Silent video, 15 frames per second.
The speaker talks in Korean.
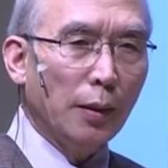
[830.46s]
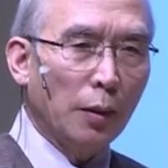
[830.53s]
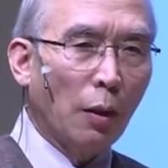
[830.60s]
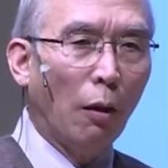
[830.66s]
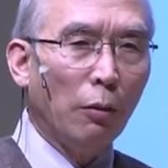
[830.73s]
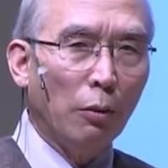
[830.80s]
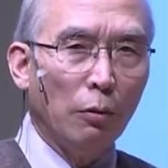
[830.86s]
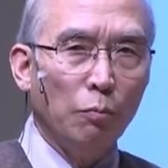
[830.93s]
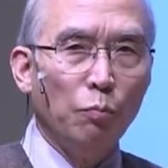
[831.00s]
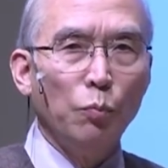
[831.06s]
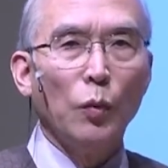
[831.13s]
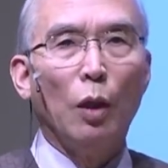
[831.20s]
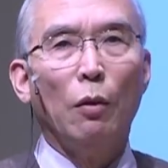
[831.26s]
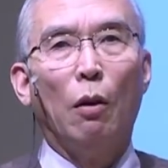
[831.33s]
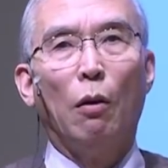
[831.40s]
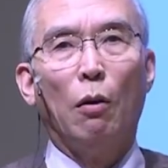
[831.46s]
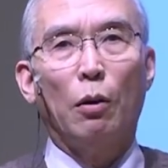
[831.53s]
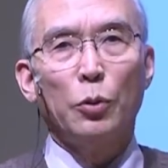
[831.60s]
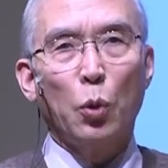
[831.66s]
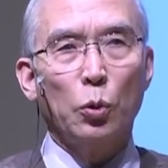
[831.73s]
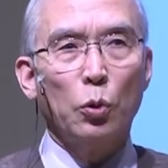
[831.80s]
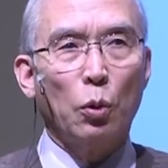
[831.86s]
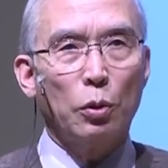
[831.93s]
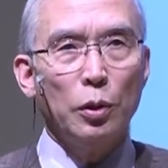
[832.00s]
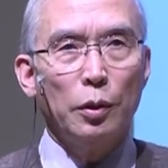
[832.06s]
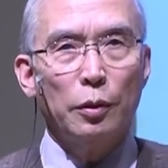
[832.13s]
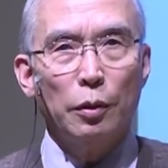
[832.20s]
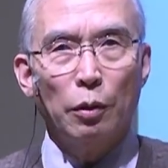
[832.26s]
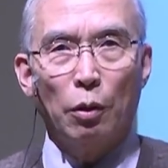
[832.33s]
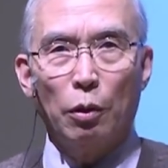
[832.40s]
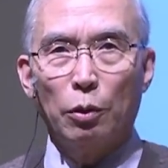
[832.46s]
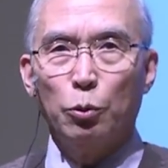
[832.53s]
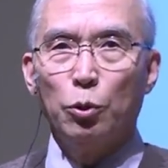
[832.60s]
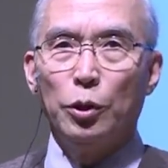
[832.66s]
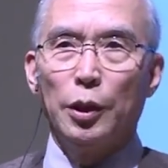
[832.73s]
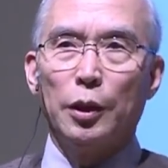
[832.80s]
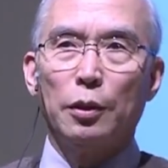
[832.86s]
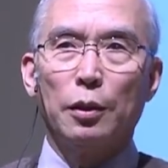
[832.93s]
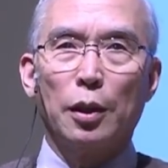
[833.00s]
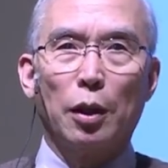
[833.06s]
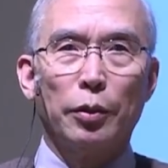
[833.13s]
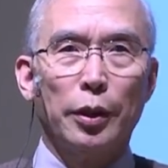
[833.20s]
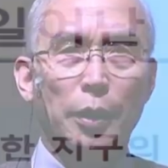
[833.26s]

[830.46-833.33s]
그런 어, 속도를 어, 유지했을 거라고